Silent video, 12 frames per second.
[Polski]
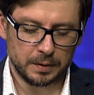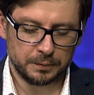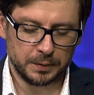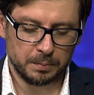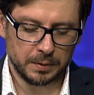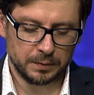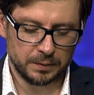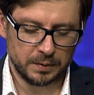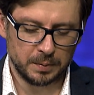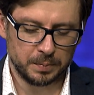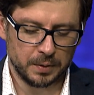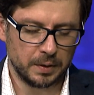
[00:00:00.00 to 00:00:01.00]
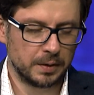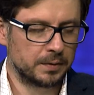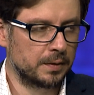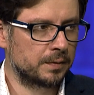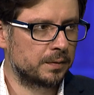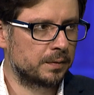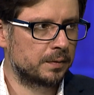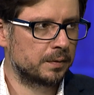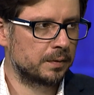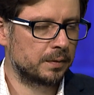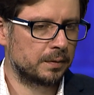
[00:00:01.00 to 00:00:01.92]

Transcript: a firma CD Projekt jest e,